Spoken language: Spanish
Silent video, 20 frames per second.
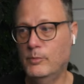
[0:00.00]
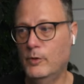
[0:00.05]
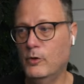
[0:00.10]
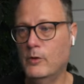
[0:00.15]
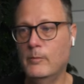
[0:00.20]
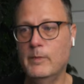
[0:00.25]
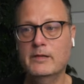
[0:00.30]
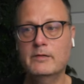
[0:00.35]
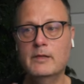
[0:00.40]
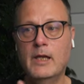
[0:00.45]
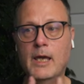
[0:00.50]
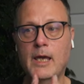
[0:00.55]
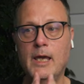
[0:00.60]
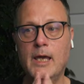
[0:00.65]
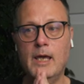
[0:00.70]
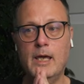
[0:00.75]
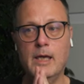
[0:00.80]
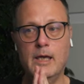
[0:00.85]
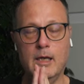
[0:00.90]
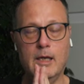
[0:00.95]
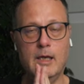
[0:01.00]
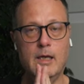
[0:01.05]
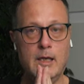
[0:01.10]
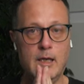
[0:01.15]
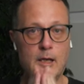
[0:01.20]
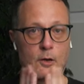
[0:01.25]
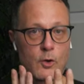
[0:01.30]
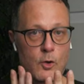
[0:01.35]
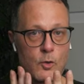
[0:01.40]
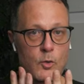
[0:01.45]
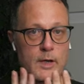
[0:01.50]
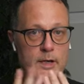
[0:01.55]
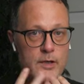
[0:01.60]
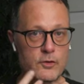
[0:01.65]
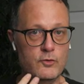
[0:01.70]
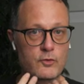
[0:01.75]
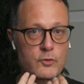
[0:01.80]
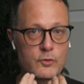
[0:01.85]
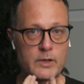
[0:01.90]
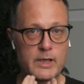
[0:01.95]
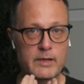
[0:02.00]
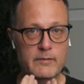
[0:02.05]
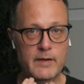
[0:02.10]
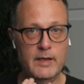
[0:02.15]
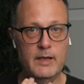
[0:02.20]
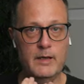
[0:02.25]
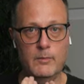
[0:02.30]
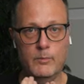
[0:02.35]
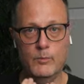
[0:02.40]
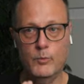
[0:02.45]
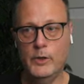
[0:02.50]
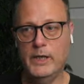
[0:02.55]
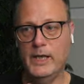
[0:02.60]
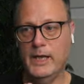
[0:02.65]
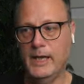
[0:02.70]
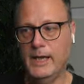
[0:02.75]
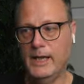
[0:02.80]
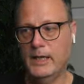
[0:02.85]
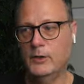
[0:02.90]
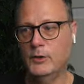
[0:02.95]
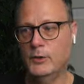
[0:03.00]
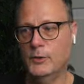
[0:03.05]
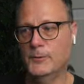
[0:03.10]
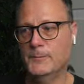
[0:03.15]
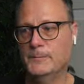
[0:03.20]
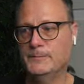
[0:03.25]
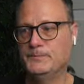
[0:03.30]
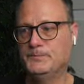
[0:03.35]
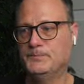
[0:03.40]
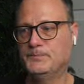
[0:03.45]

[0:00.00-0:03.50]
un poco más, eh, lo cual es un nivel muy alto.